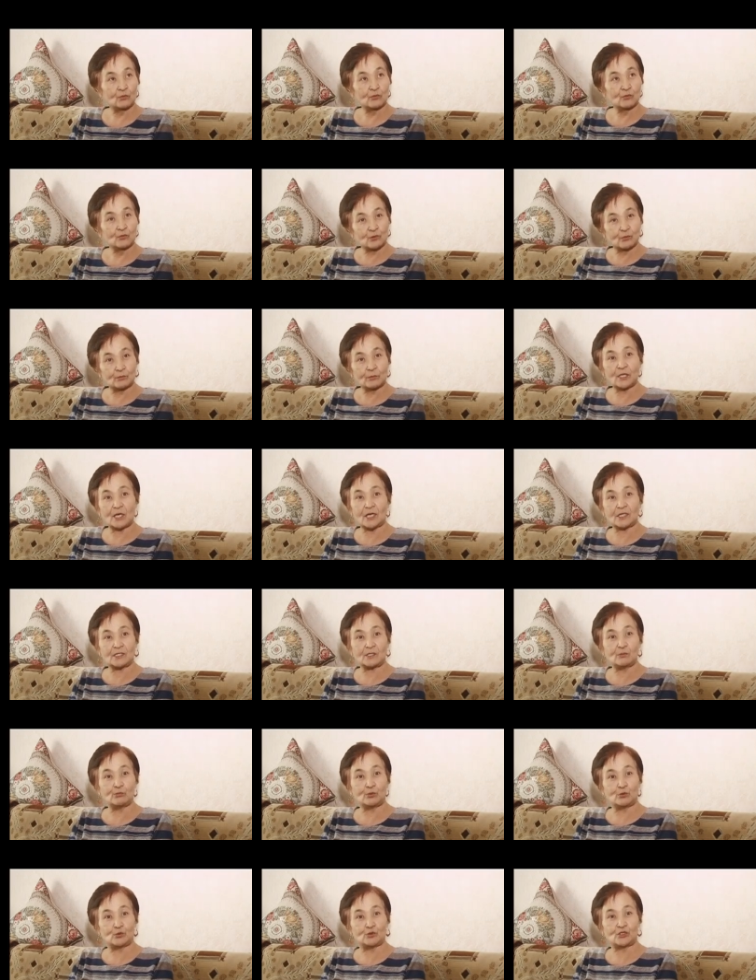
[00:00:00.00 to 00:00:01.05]
Вот мы
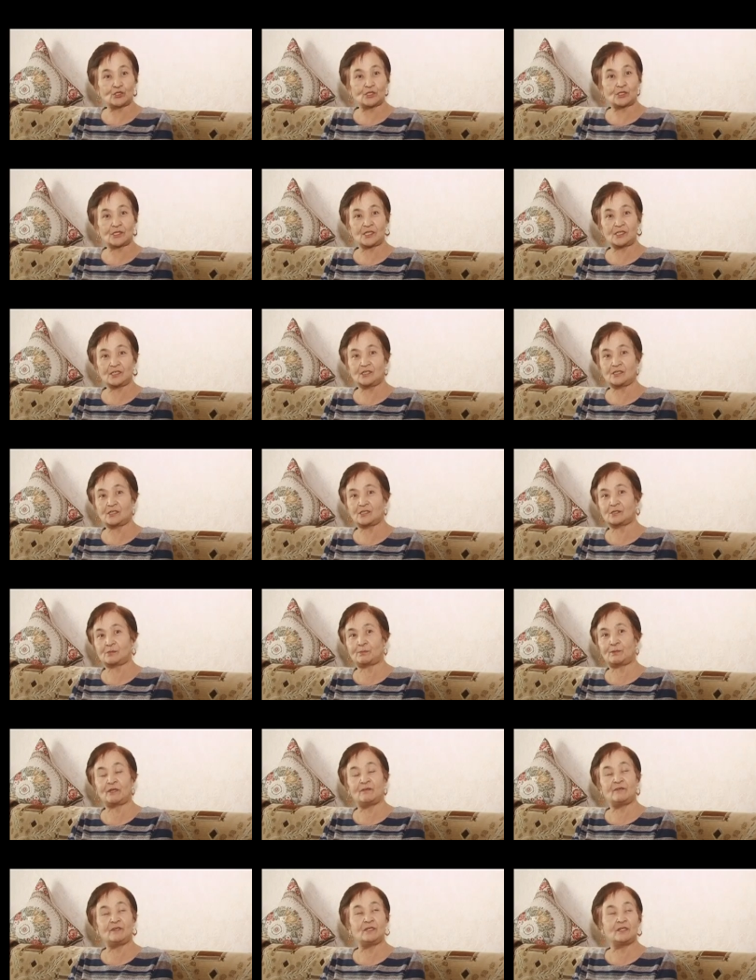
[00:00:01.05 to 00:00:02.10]
хотим просто, знаете,
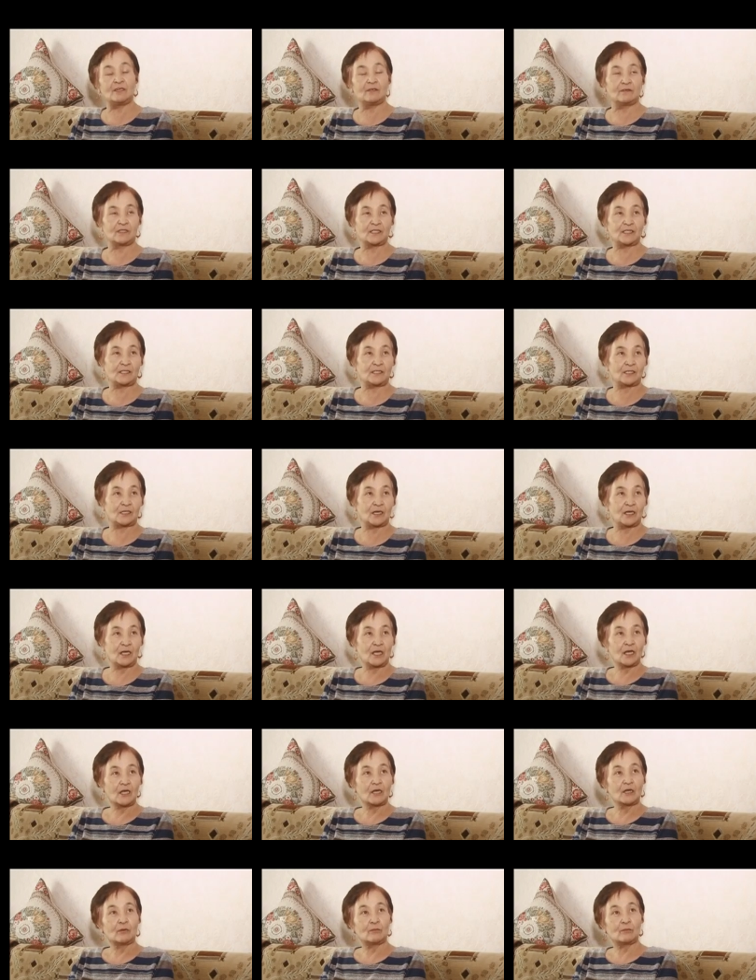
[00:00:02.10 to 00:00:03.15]
справедливости.
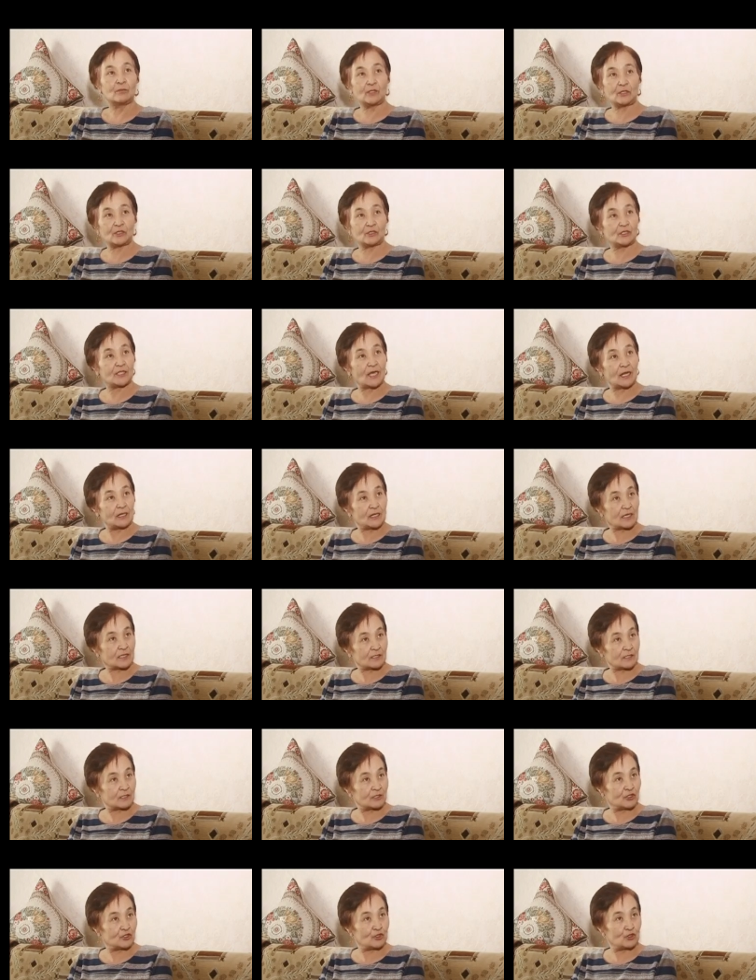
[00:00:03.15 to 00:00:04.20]
Мы согласны
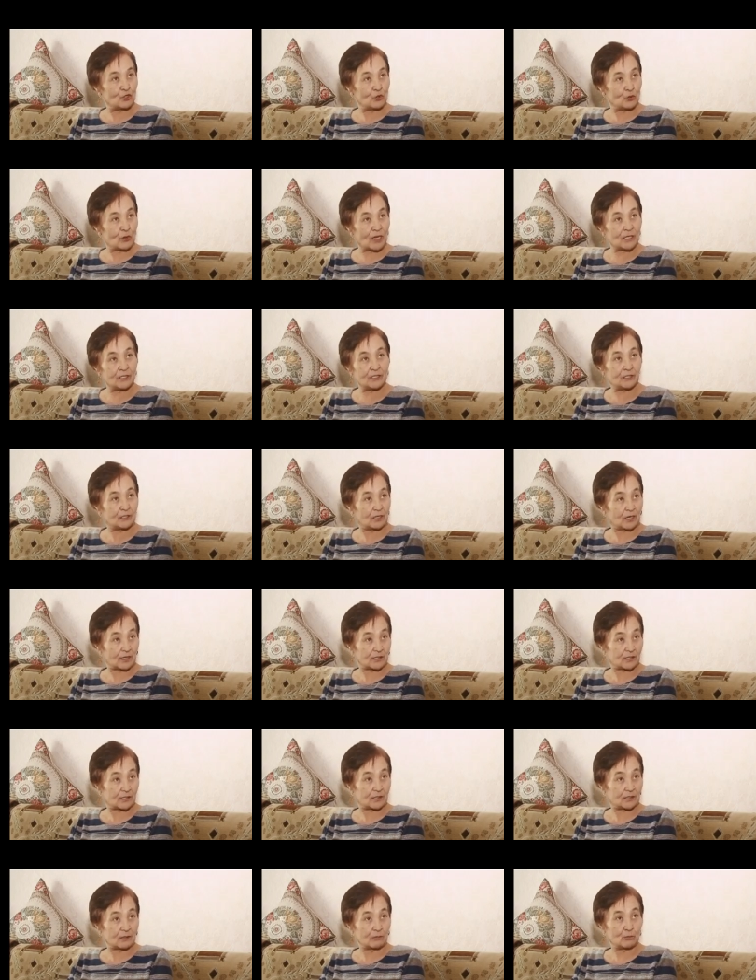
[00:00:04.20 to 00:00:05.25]
неделю один
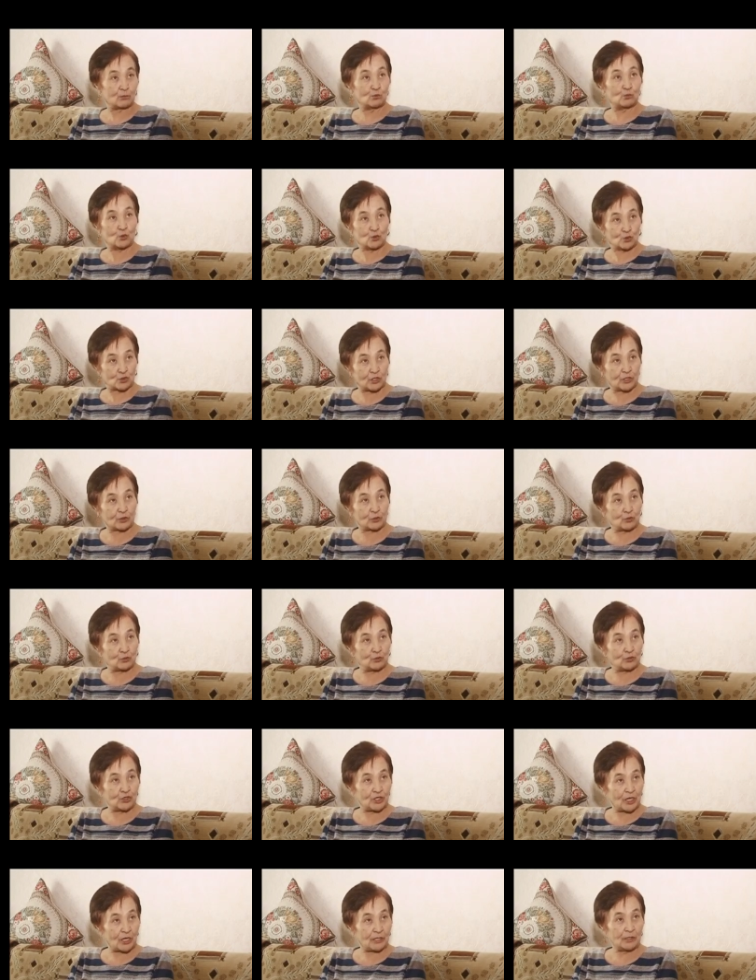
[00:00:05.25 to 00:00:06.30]
раз можно
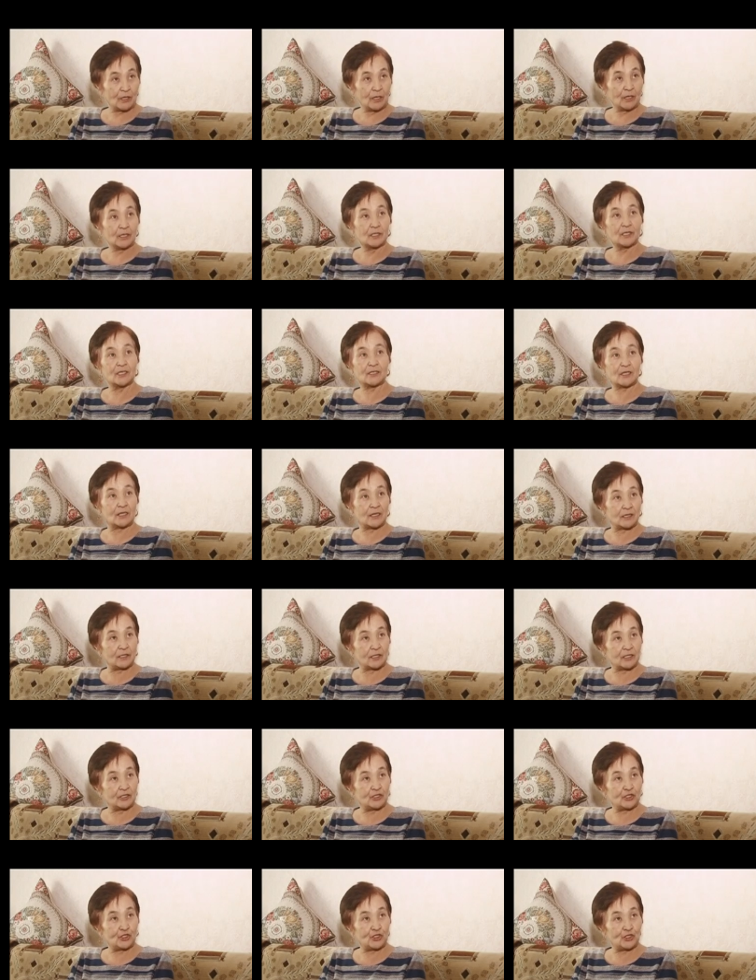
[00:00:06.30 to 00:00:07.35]
отключать, если
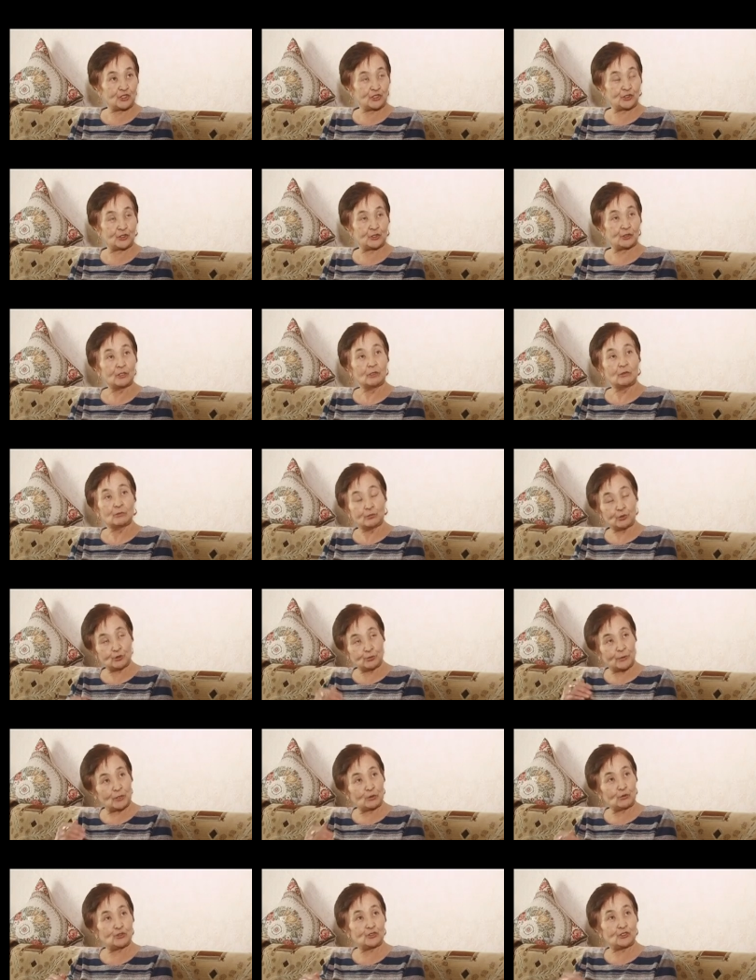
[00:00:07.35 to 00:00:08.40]
ограничения. Пусть по
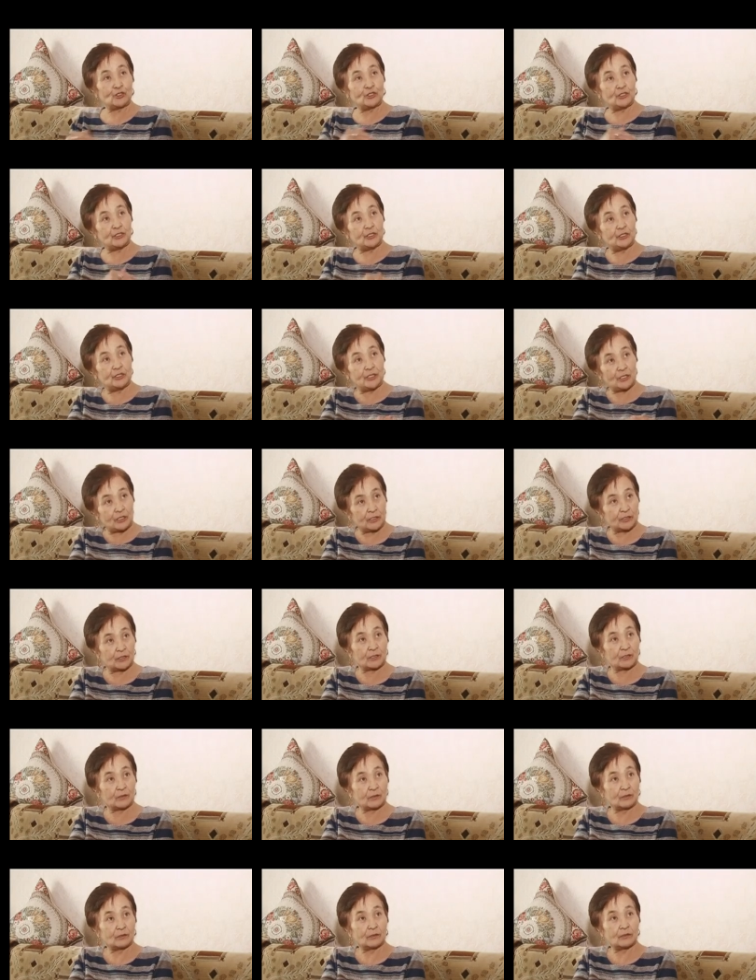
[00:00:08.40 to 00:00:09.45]
очереди делит
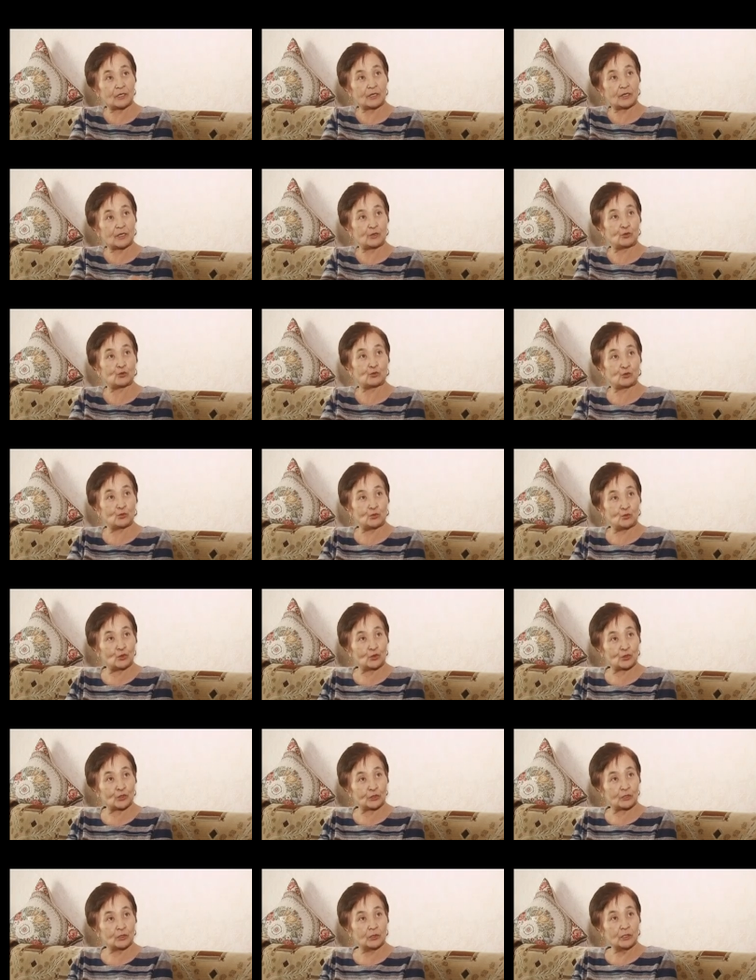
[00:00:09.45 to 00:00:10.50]
на районный
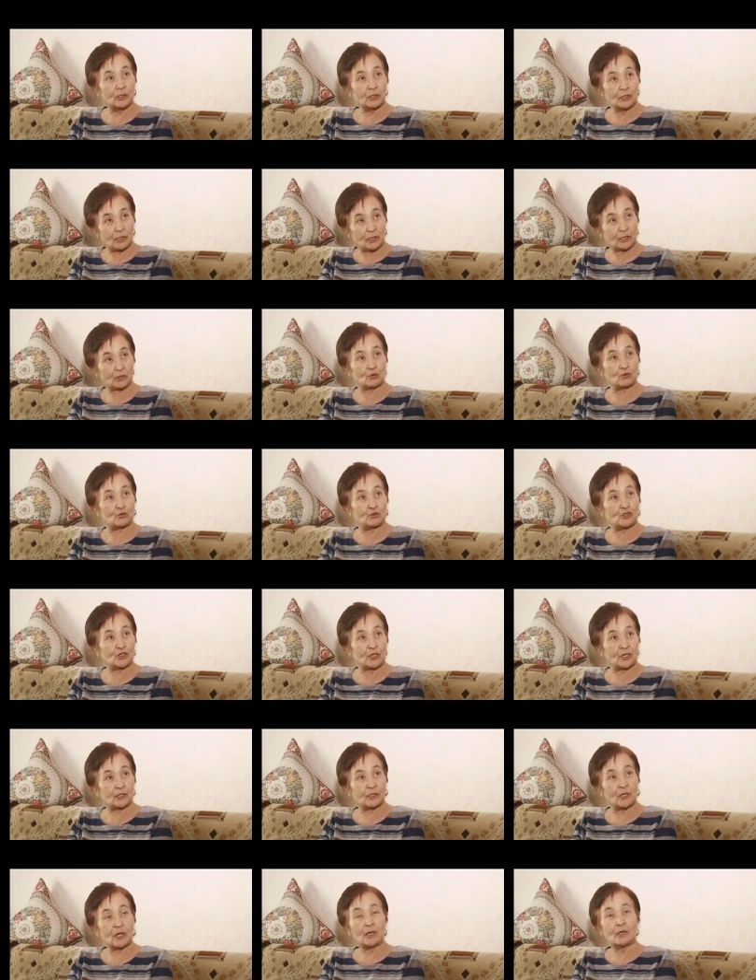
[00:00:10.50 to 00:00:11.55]
город и
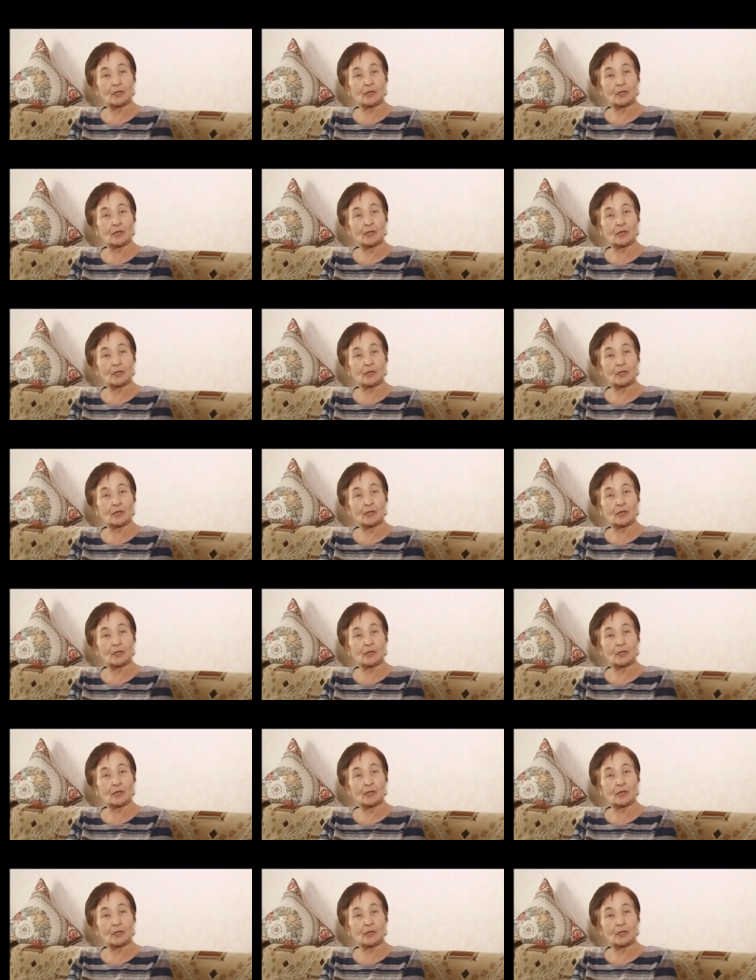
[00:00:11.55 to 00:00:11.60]
отключает.